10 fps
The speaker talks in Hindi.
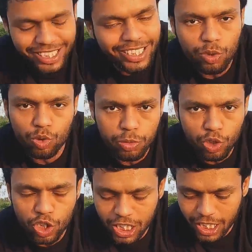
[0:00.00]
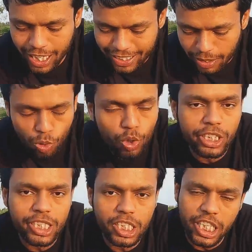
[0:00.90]
था इसके साथ कुछ भी हो सकता था गाइस अब
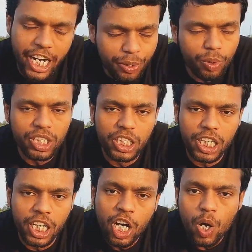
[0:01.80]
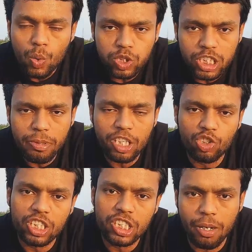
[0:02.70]
थोड़ी देर से सेट होने देते हैं उसके बाद
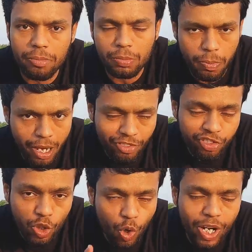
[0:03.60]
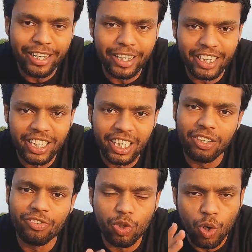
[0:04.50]
जो है सब इस पर हम फिर कॉल करके देखेंगे
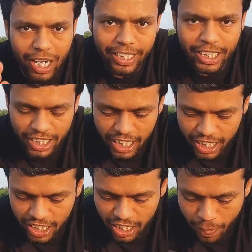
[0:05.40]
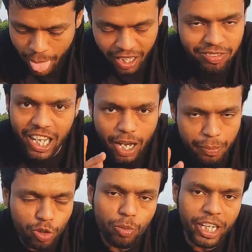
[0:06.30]
कि फिर कॉल लगती है नहीं लगती है फिलहाल
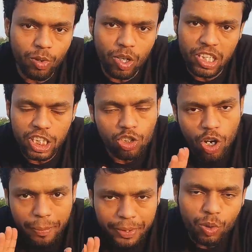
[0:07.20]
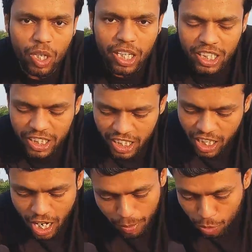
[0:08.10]
अभी तो मैंने कॉल की थी तो अभी तो लग रही थी
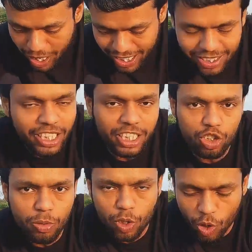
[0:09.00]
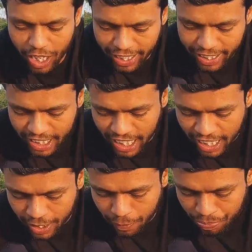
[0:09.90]
अब दोबारा से देखते हैं इसके ऊपर कॉल लगेगी नहीं
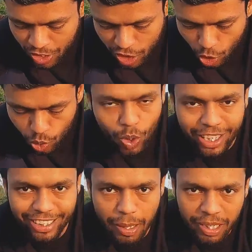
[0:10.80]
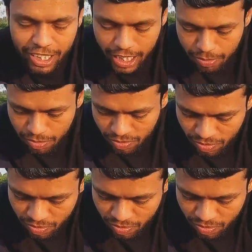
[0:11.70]
लगेगी चलो थोड़ा टाइम लेते हैं हम